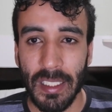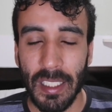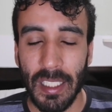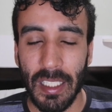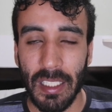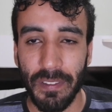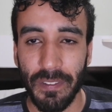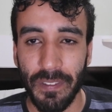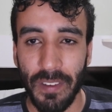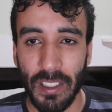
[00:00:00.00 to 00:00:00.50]

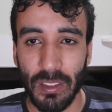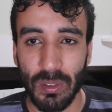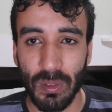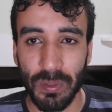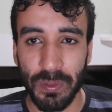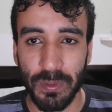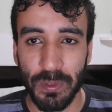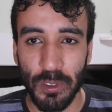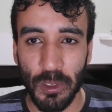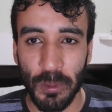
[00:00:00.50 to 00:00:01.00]
Ele faz
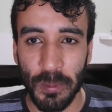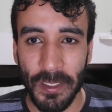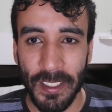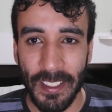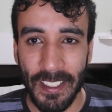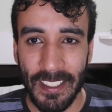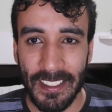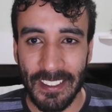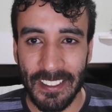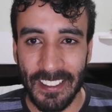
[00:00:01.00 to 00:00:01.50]
um filme
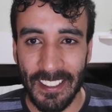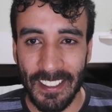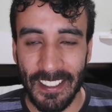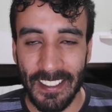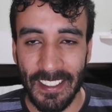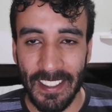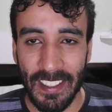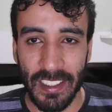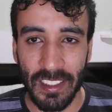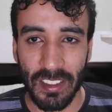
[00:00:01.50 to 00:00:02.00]

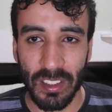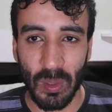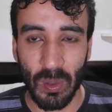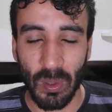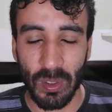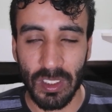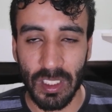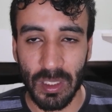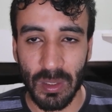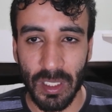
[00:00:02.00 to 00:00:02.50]
excelente,
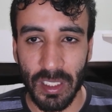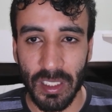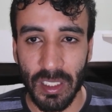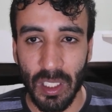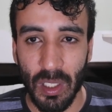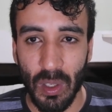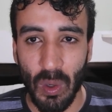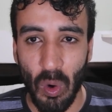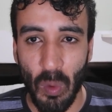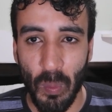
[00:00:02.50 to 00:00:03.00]
contando aí
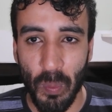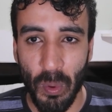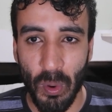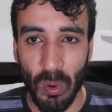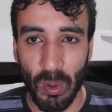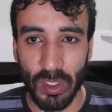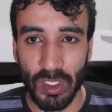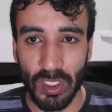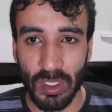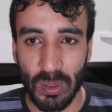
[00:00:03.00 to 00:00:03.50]
um
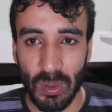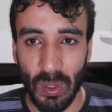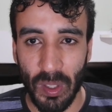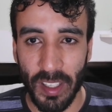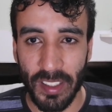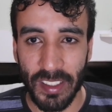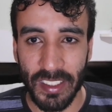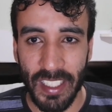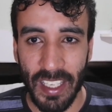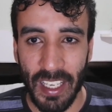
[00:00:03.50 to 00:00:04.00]
pouco de
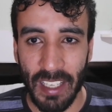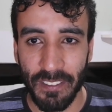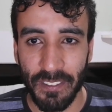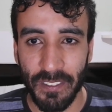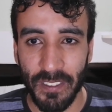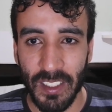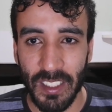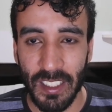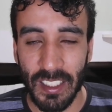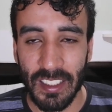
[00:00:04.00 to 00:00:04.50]
história de Guerra
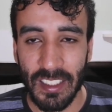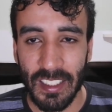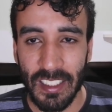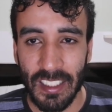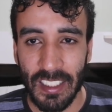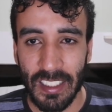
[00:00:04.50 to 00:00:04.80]
Fria,